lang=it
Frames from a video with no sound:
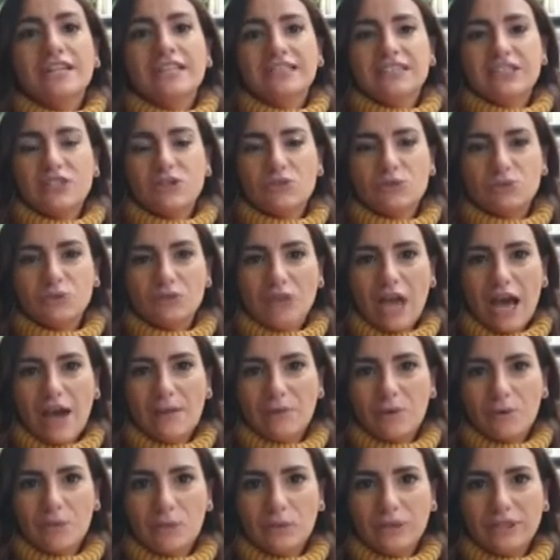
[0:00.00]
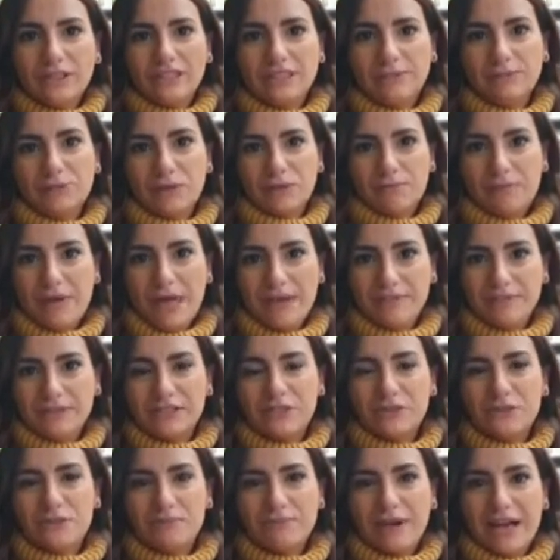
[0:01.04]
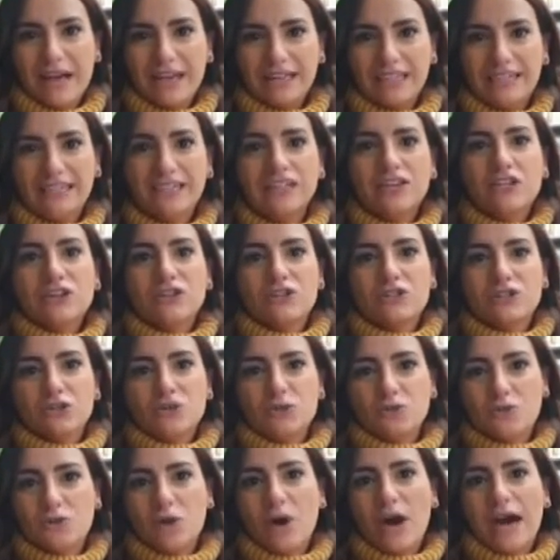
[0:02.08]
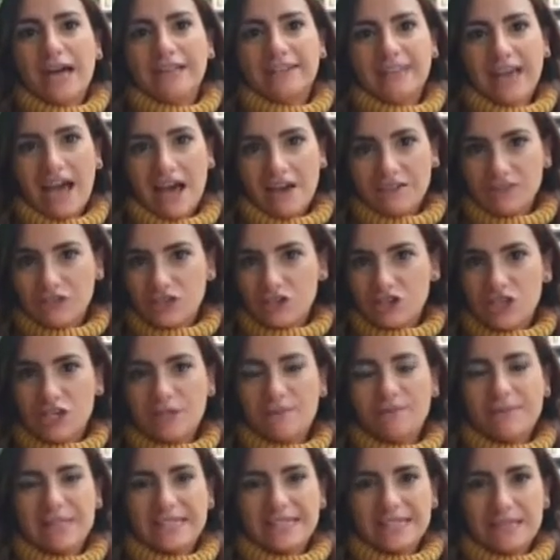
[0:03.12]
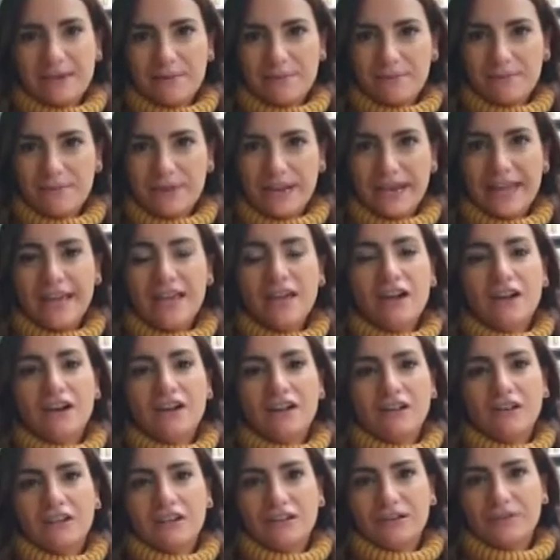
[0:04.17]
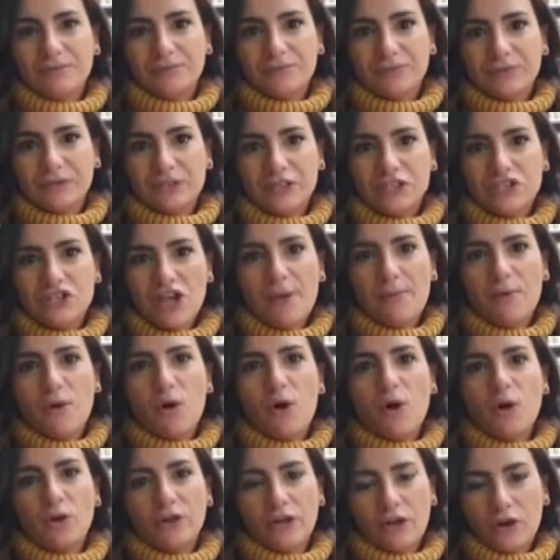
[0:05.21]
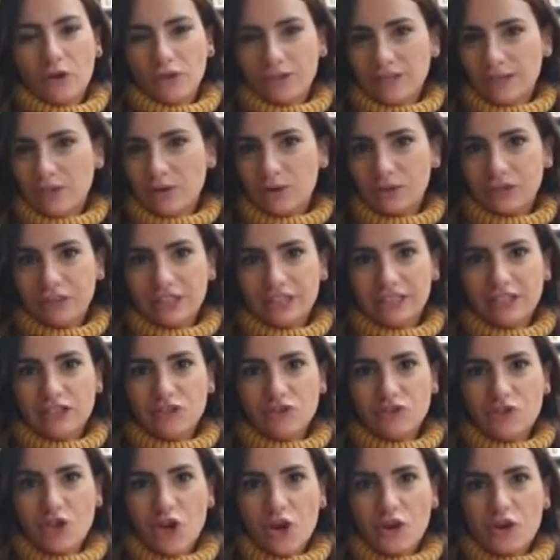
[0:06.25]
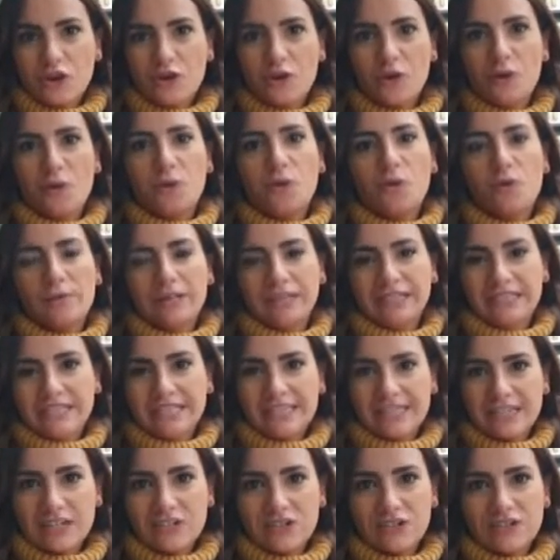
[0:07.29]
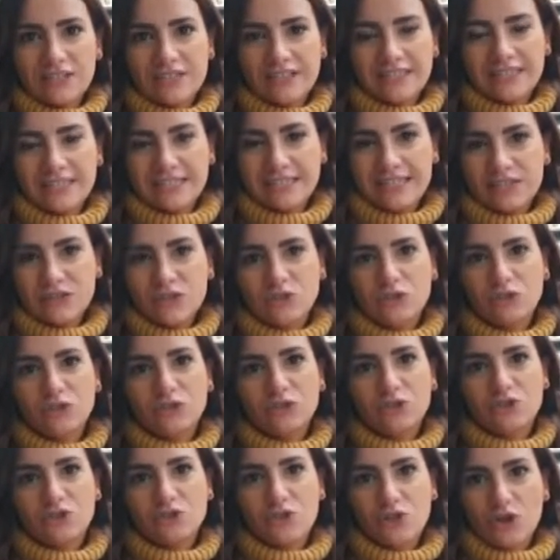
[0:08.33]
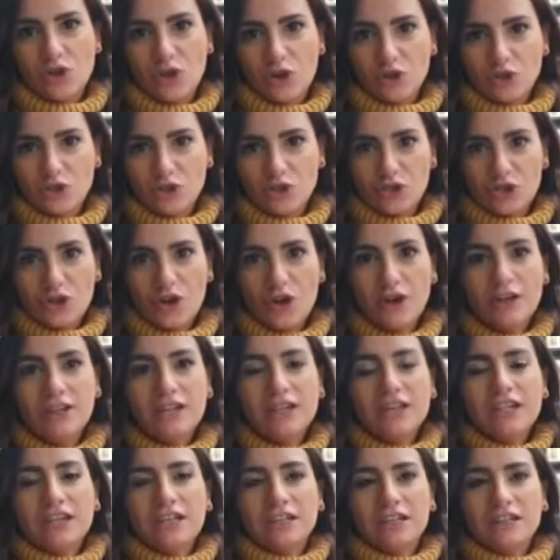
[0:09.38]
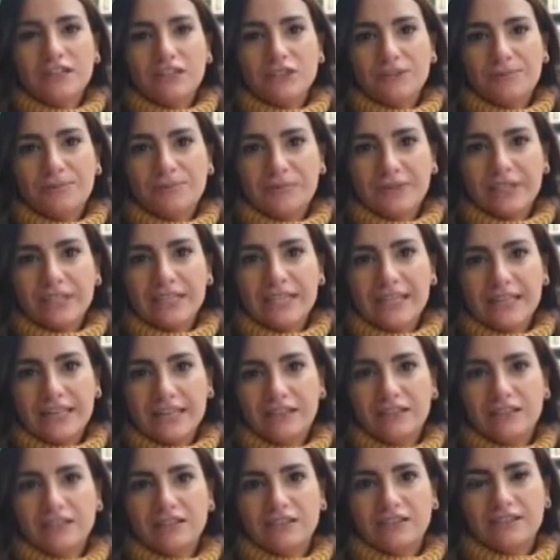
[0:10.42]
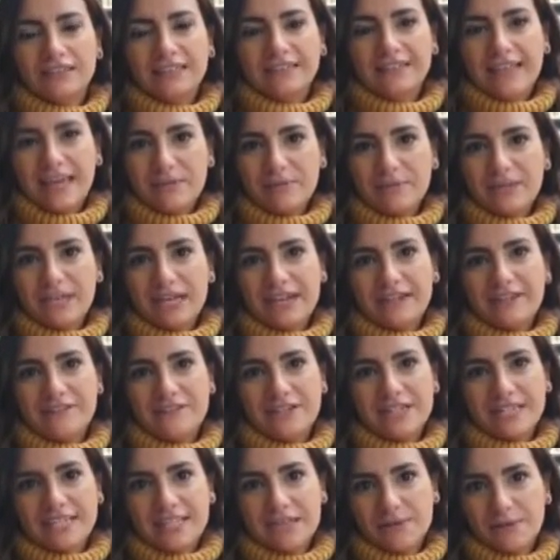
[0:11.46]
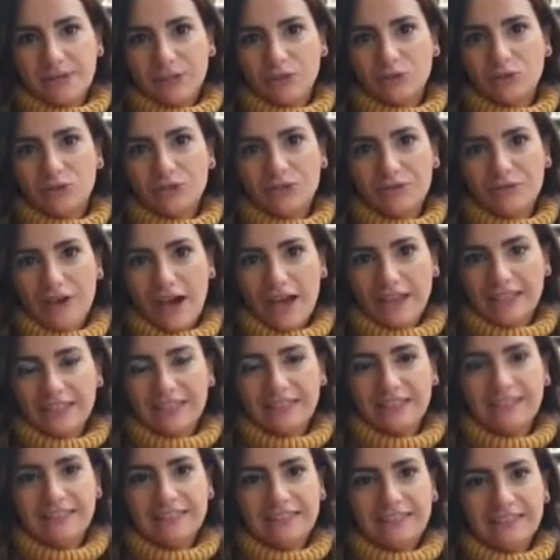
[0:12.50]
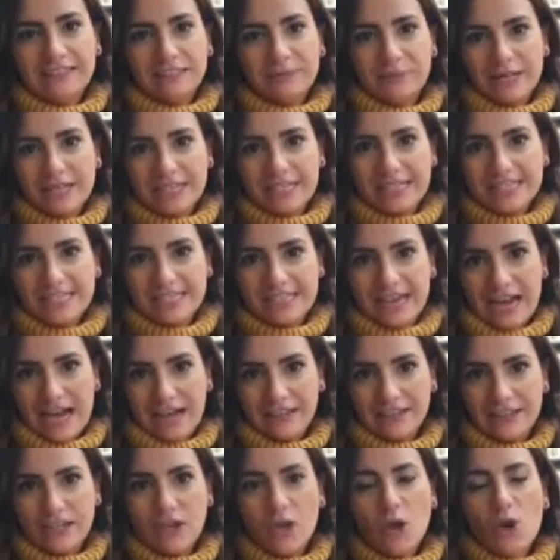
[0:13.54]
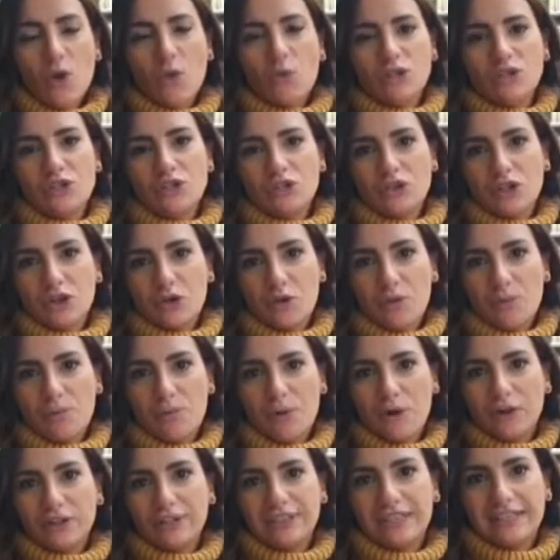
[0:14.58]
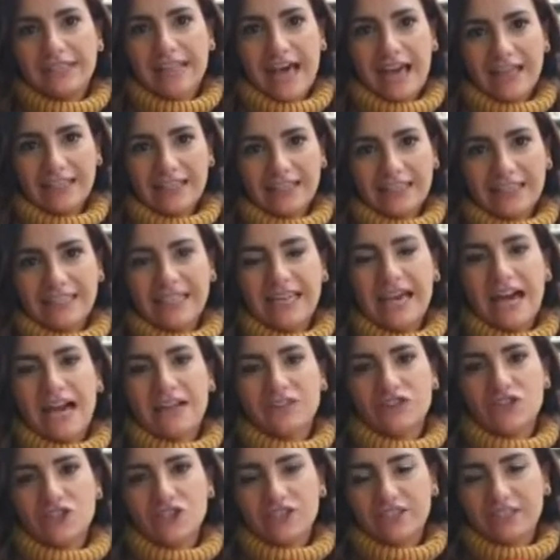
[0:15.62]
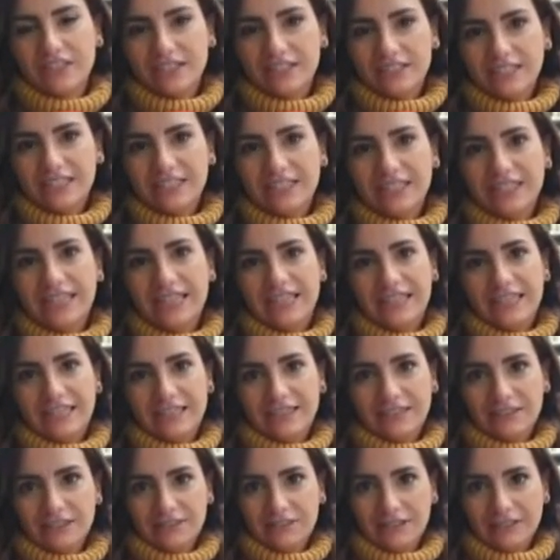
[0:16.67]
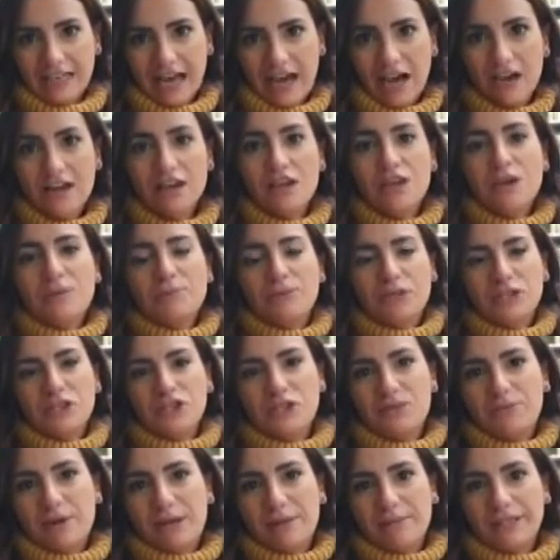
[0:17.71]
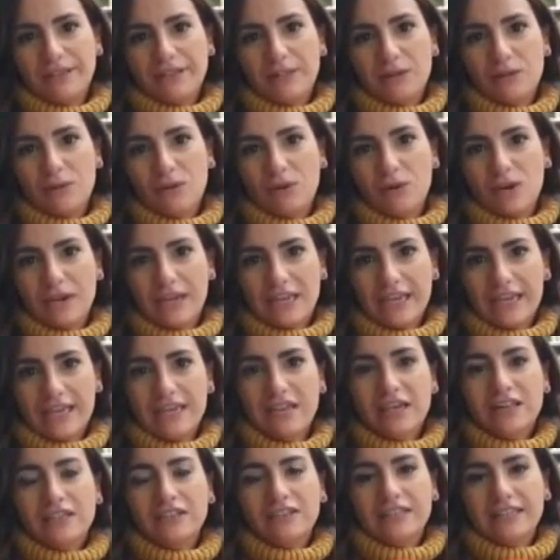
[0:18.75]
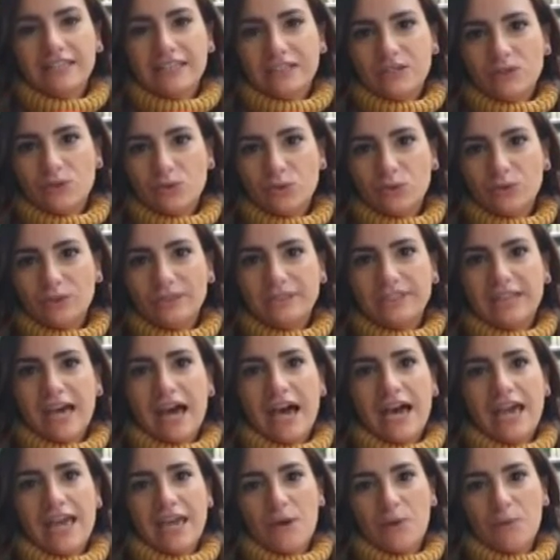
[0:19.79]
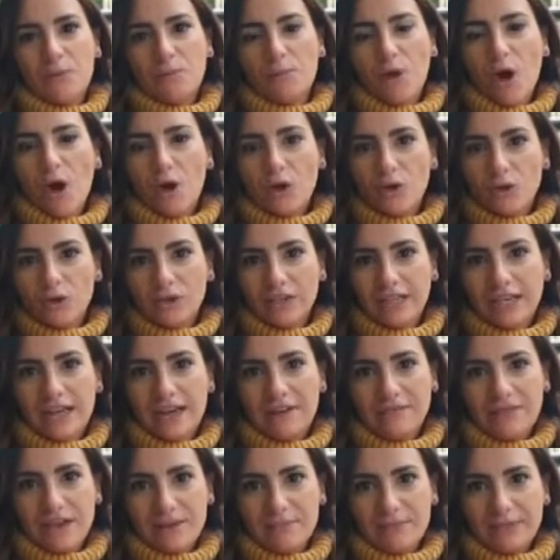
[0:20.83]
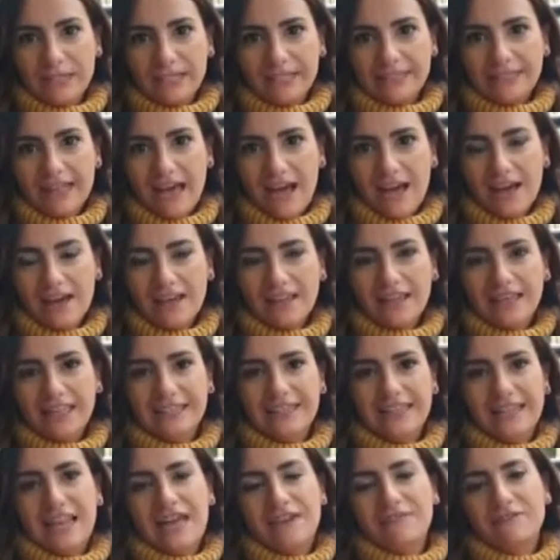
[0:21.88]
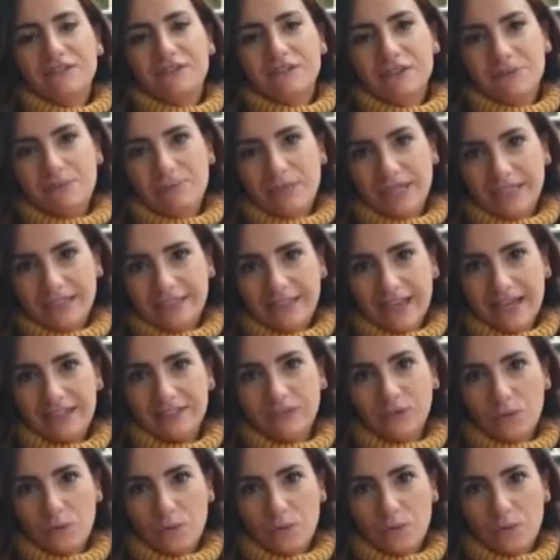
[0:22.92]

Discutiamo qui di problemi che ormai eh, sono atavici ma sempre ehm, diciamo, o, dell'ordine del giorno come il, distress, il dissesso idrogeologico ehm, che eh, determina il riversamento di fanghi e detriti per le strade. Questo ne comporta danni a cittadini ed attività, principalmente quello che ne risulta è un blocco della viabilità e della vivibilità di un